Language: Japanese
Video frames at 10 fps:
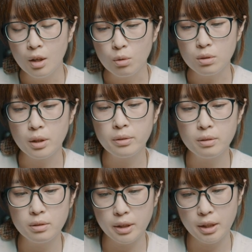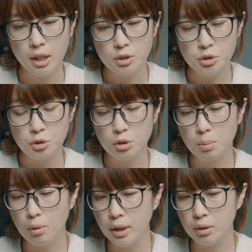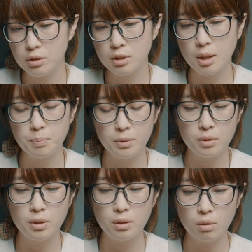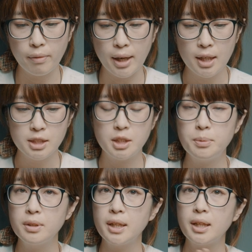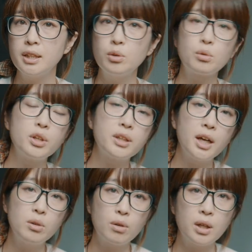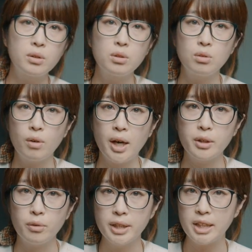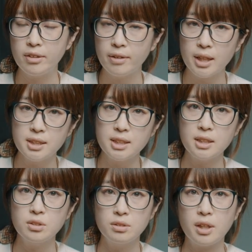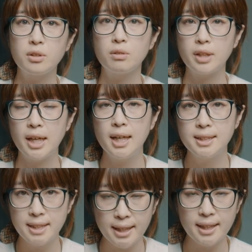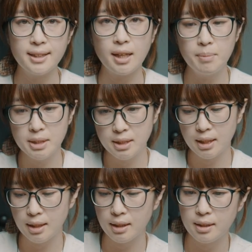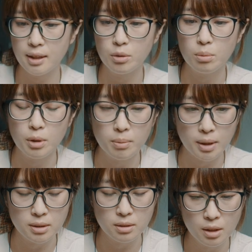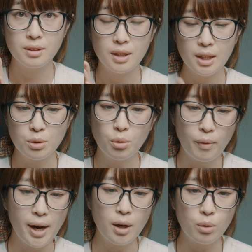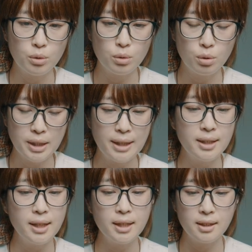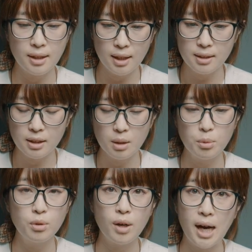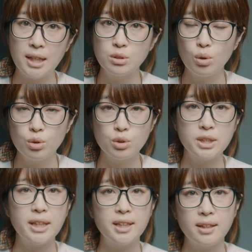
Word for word: こんな風に厨房へのスナップっていうのは自分が何を取りたいのかっていうのがより際立ちやすくなるので是非試していただきたいと思います。あとはこのトタンでできた建物がすごく素敵